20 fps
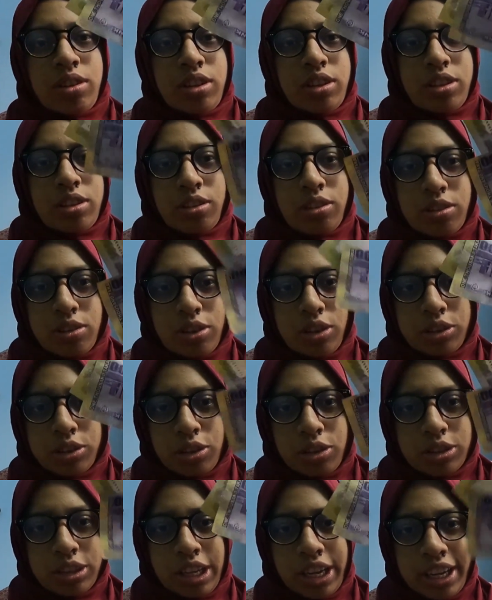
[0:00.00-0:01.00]
ওই তো
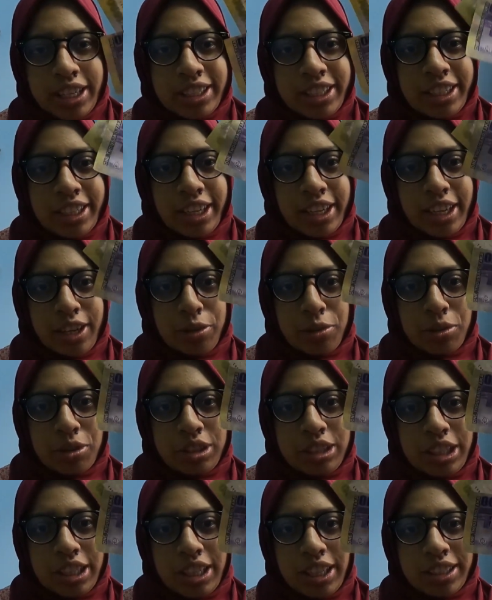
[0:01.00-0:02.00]
কচকচে এক হাজার টাকা নোট
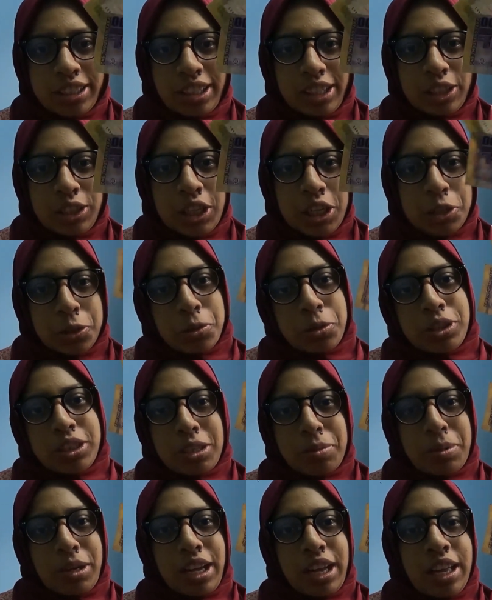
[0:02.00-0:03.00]
যেটা আজকে শেষ হয়ে
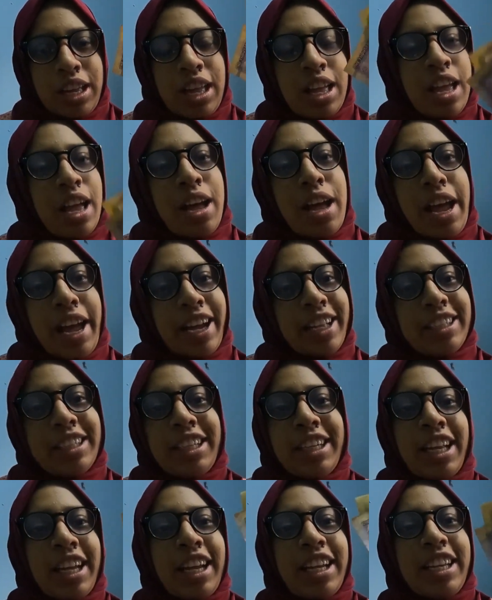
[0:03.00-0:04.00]
যাবে গা এক
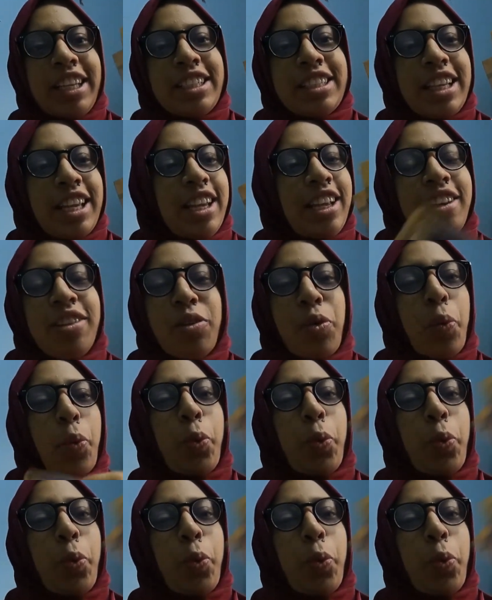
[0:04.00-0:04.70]
হাজার টাকা নিয়ে গেলে